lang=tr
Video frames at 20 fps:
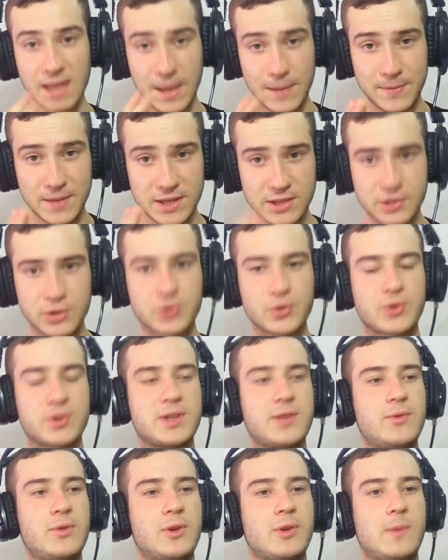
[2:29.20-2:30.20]
Hepinizi
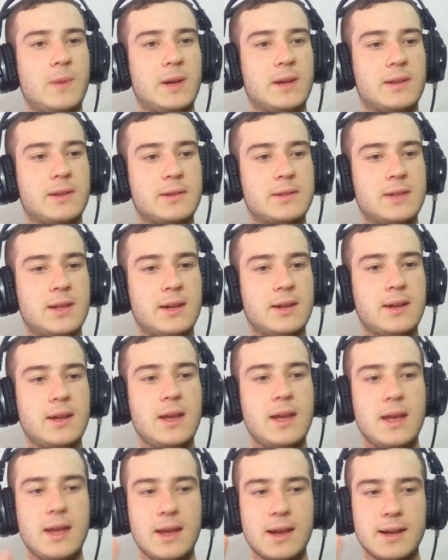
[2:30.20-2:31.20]
çok seviyorum arkadaşlar.
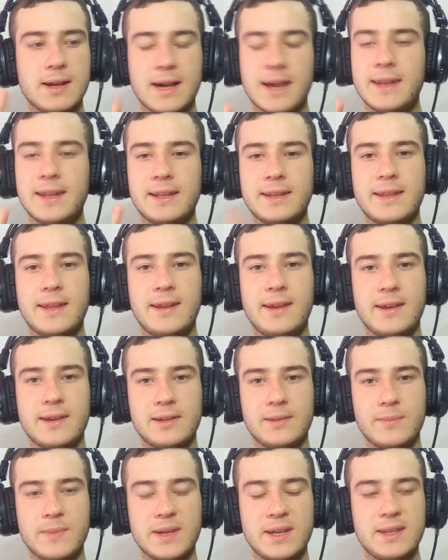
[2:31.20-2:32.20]
Kanaldan
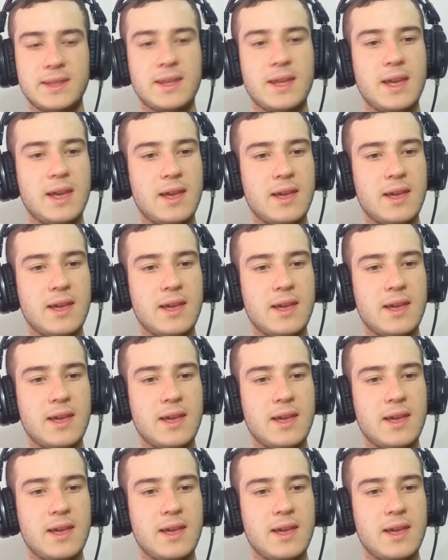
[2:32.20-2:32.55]
ayrılmayın.